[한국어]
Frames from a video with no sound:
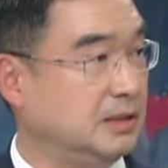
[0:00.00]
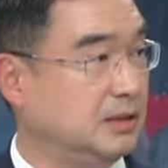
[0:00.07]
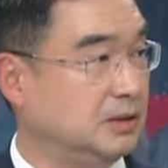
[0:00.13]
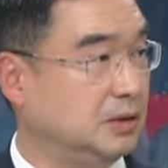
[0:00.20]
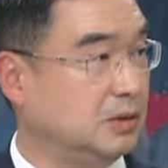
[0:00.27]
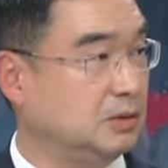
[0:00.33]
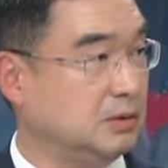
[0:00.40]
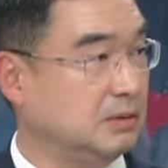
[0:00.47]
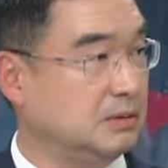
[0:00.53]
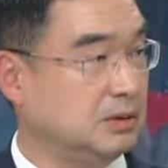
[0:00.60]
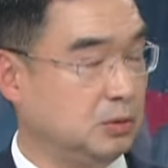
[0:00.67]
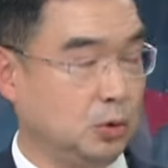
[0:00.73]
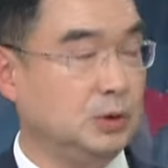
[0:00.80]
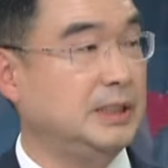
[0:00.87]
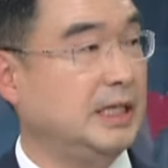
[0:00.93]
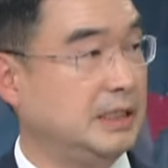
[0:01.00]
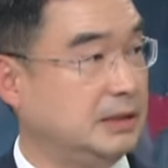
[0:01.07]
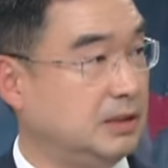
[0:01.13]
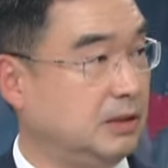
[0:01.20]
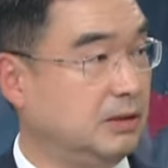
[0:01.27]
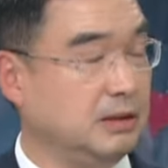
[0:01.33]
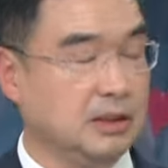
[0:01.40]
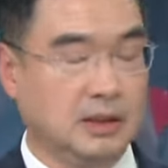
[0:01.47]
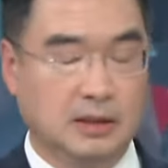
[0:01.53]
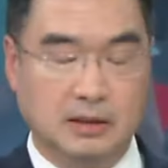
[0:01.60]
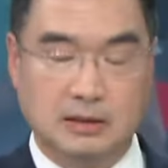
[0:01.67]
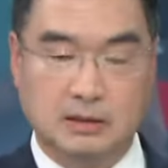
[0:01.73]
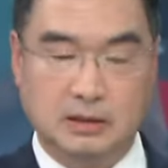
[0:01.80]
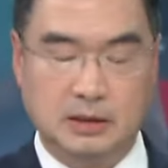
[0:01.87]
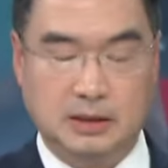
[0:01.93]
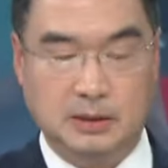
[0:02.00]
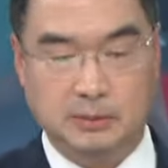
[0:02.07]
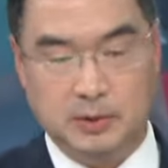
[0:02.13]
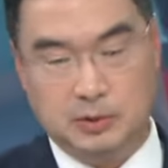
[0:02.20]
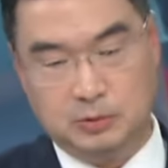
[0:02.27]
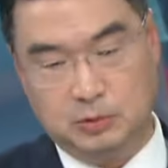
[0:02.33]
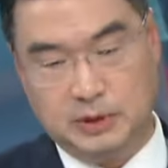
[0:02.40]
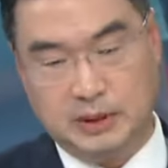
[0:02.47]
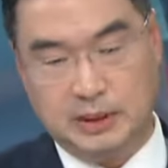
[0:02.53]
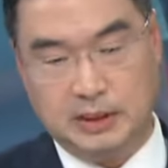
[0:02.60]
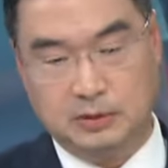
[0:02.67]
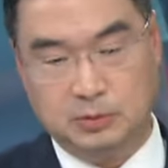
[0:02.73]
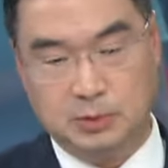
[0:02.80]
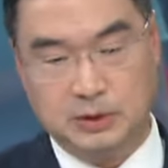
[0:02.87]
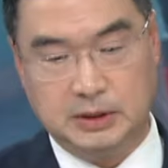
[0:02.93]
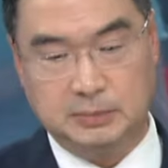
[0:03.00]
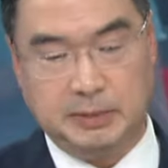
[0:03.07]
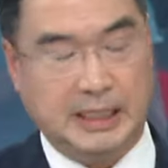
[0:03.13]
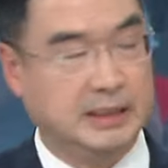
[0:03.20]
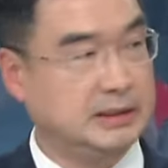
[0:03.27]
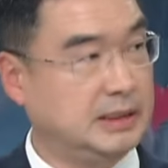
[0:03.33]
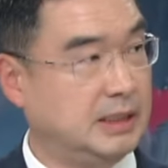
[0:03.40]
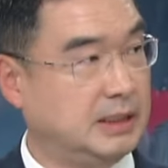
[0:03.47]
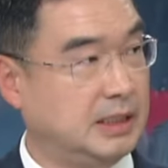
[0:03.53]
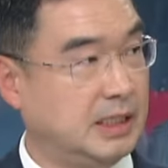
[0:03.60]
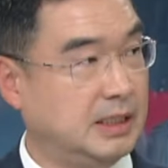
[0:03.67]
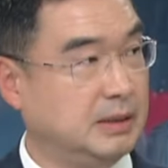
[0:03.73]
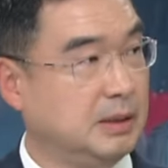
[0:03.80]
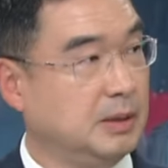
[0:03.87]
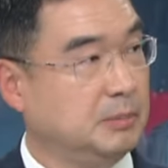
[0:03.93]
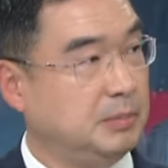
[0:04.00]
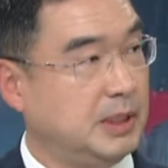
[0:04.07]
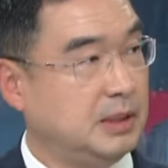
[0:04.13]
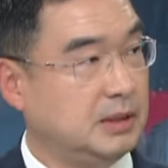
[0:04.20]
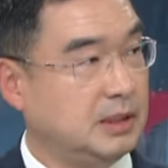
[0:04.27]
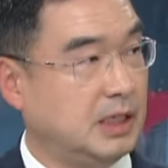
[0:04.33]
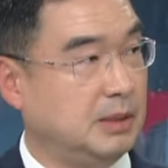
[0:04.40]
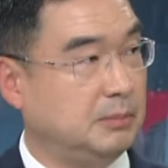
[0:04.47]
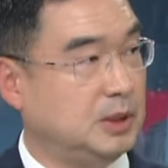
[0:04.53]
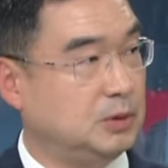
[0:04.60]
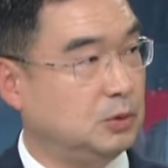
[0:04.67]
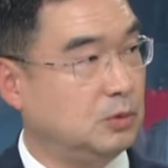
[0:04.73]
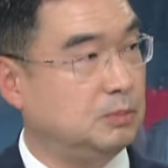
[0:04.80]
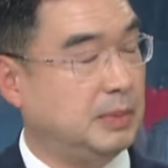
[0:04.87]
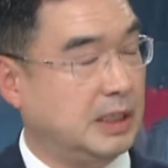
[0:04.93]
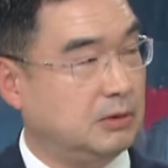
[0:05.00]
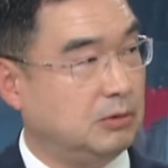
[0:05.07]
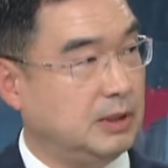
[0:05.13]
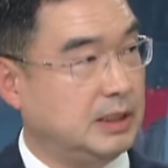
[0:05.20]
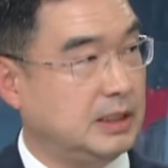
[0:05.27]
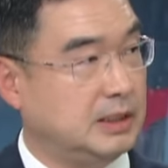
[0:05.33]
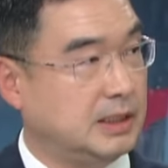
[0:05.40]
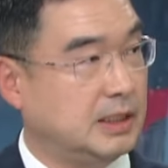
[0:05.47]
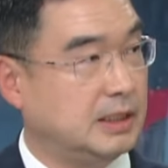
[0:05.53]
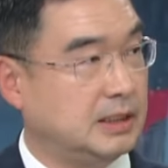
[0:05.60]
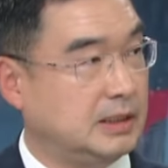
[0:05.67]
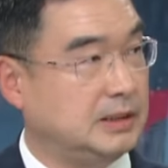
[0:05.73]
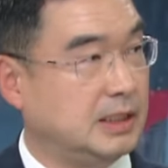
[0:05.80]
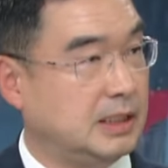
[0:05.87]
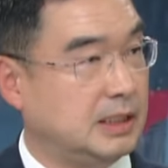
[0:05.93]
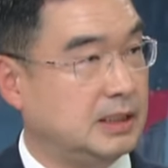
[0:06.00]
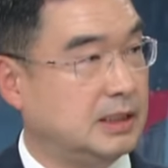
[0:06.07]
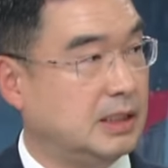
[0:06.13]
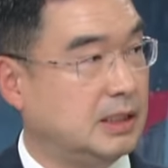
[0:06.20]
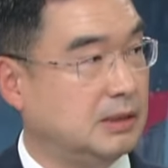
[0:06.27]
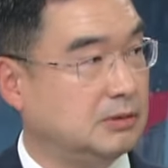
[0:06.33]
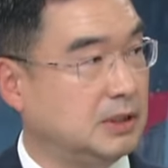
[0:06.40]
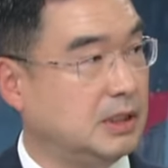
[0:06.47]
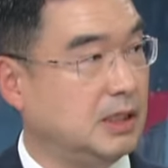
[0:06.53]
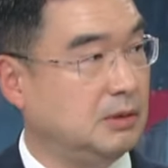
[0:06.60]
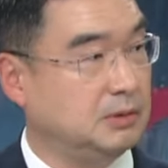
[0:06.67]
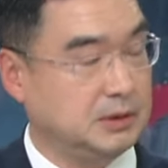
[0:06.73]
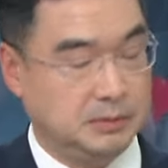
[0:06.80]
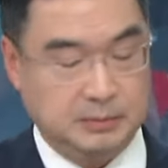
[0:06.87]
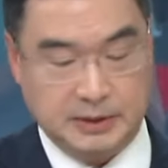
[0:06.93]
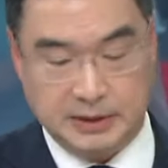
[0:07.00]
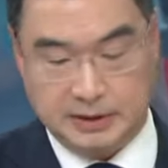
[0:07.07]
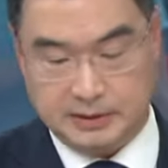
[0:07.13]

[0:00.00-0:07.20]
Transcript: 거죠. 그 도시 하천. 예. 그렇기 때문에 우리가 도시 방지에 대한 패러다임을 조금 바꿔야 될 때가 되지 않았나라고 생각하고 있습니다. 예,